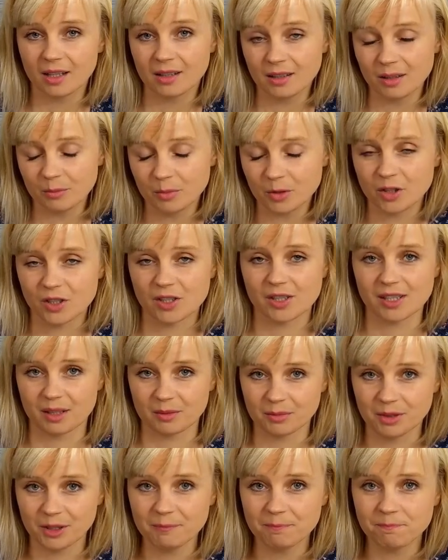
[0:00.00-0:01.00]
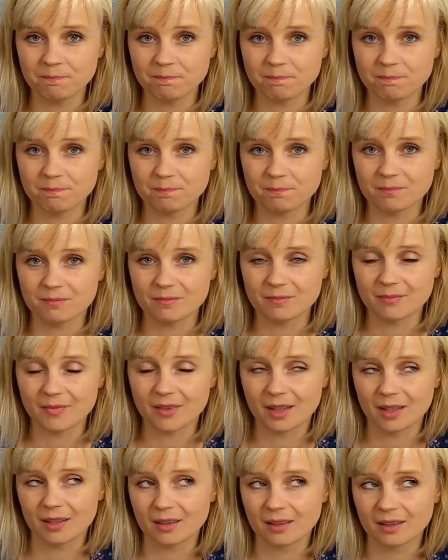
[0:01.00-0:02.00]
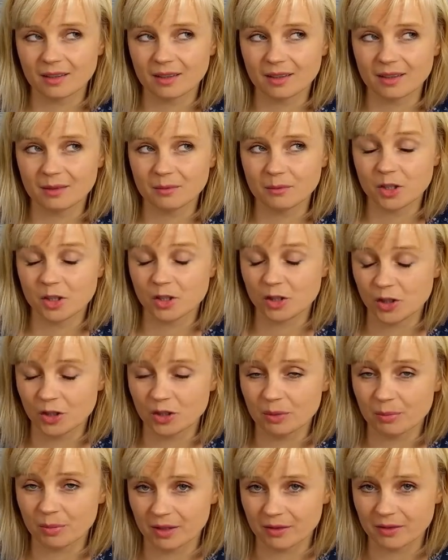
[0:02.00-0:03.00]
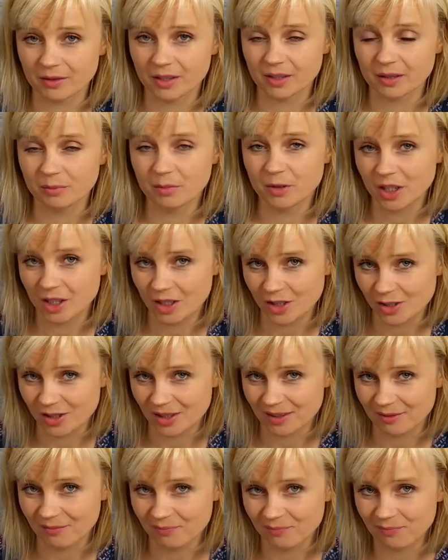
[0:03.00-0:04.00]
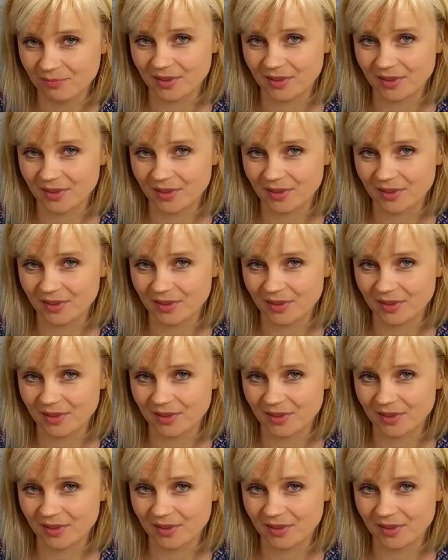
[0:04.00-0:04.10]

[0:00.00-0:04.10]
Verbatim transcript: No bo czasami przez sito prawdy przejdzie